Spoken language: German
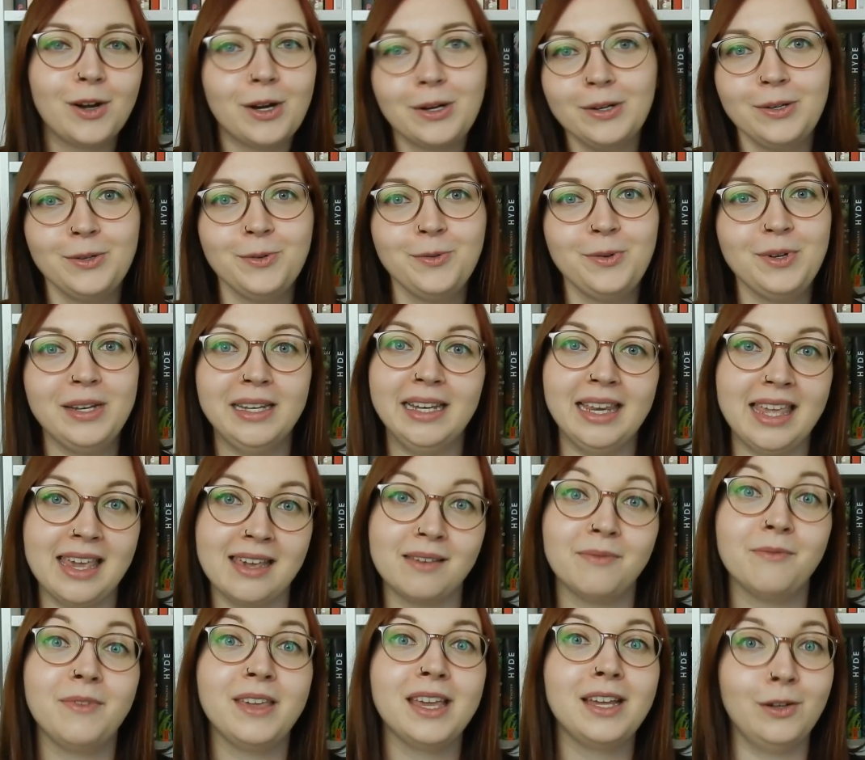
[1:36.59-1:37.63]
Und nun
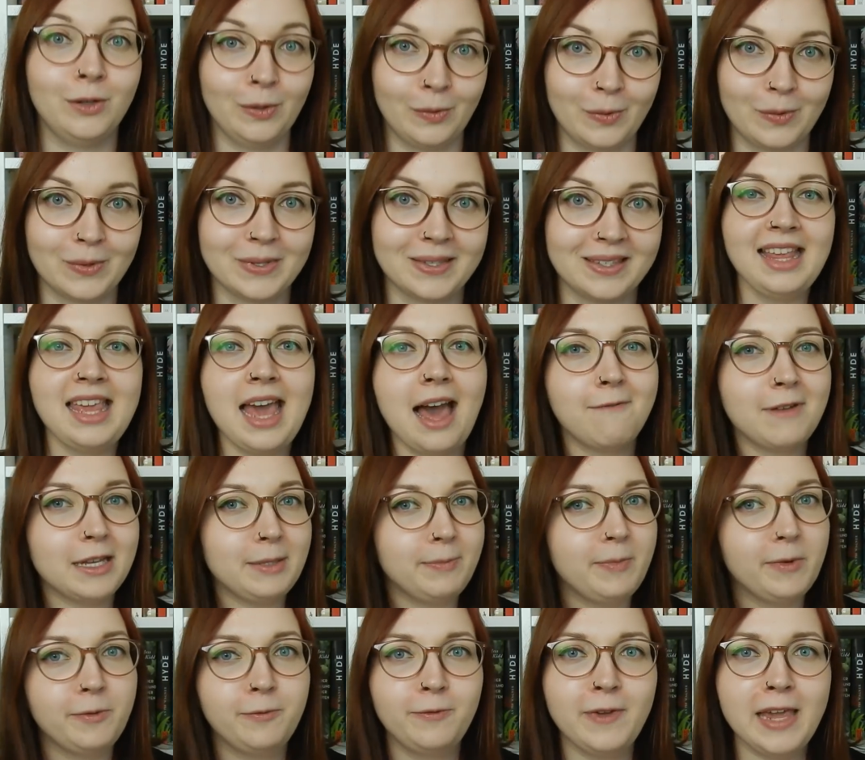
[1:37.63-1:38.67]
legen wir los. Ja,
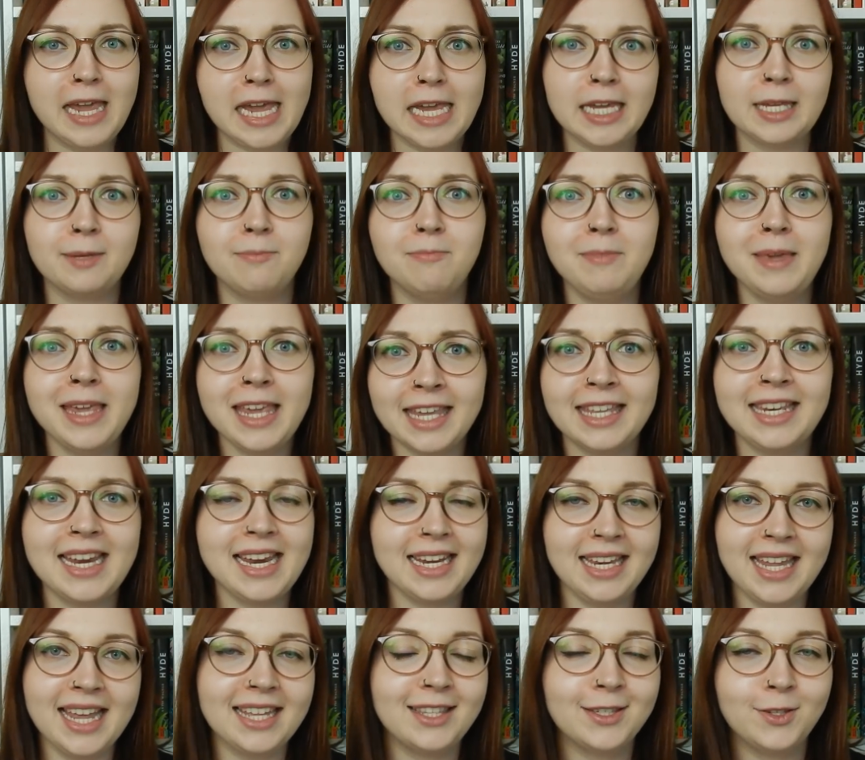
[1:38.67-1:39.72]
was befähigt mich
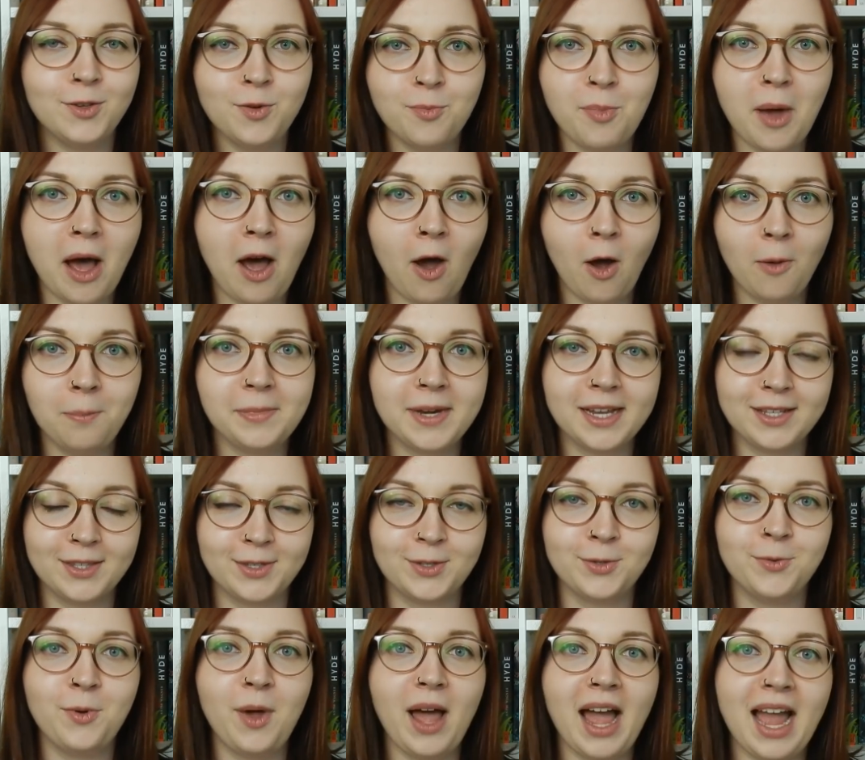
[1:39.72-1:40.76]
denn jetzt überhaupt
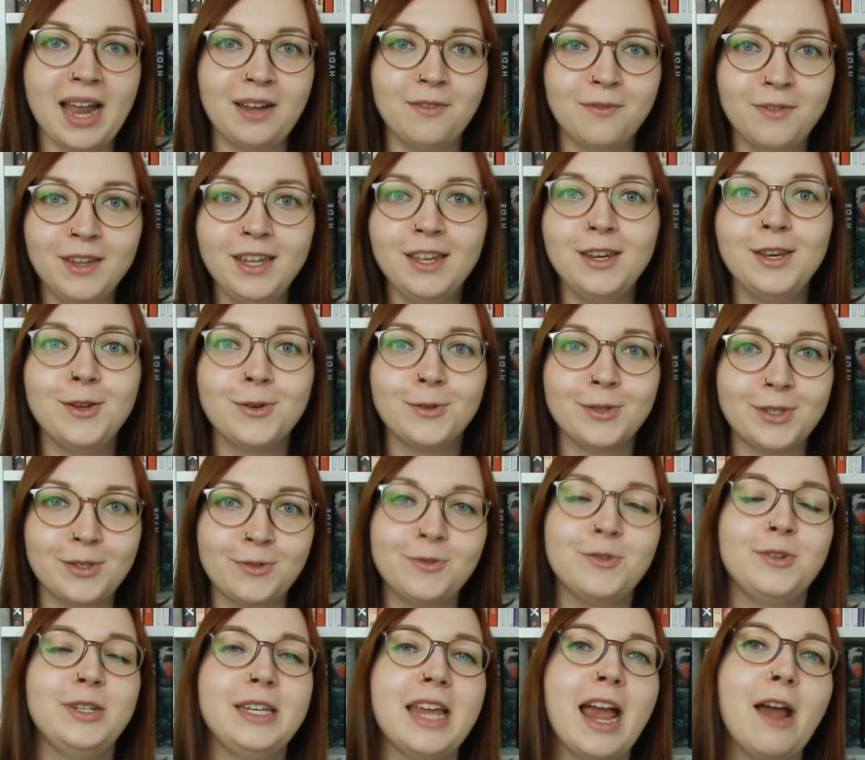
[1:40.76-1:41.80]
dazu, ein Video
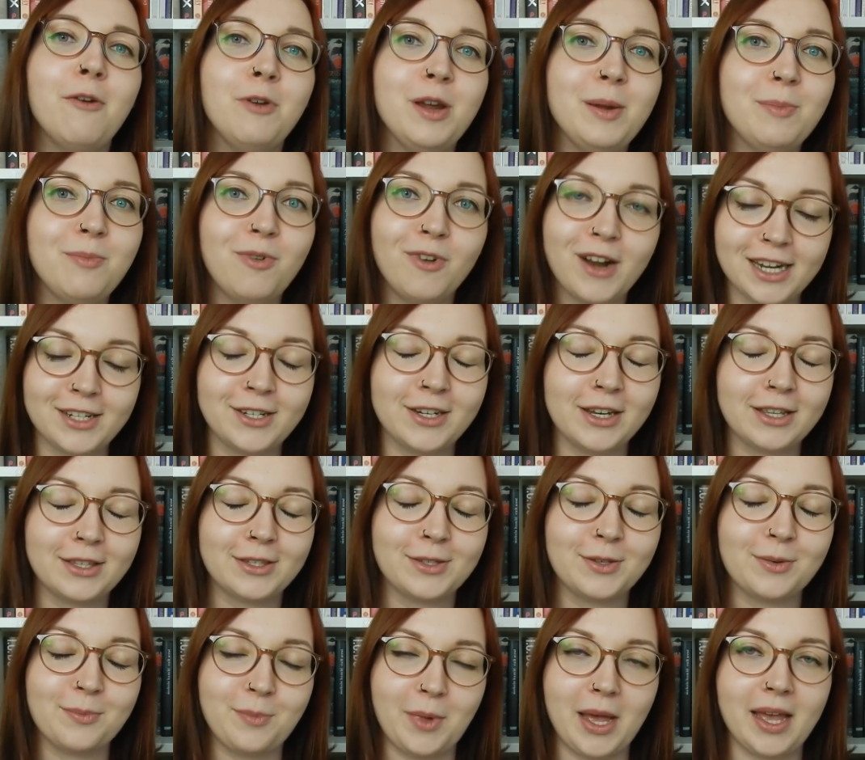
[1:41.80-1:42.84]
zu Terry
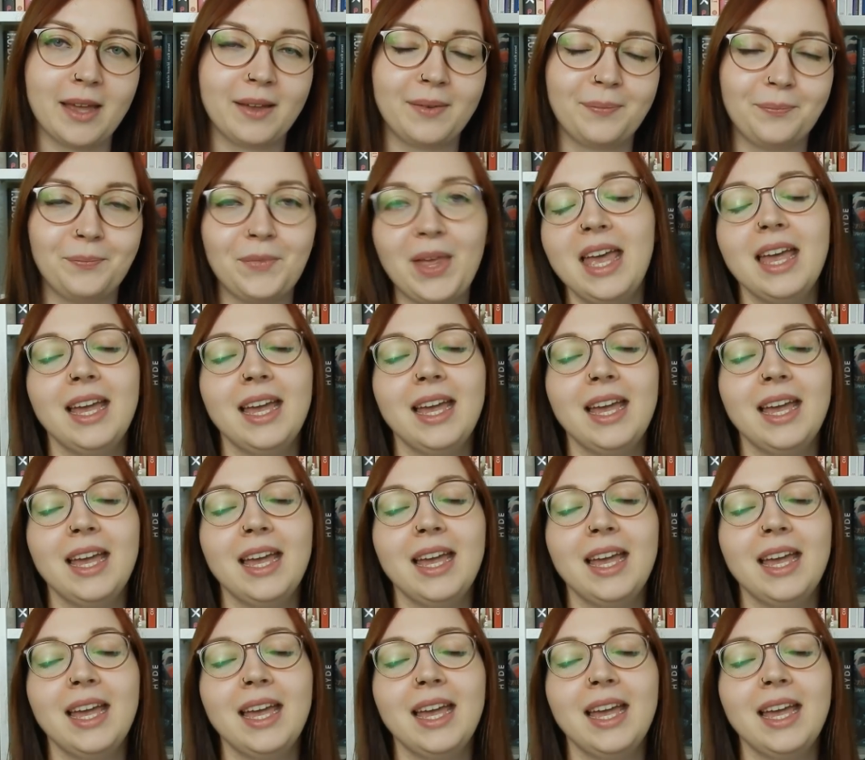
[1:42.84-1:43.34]
Pratchett zu machen?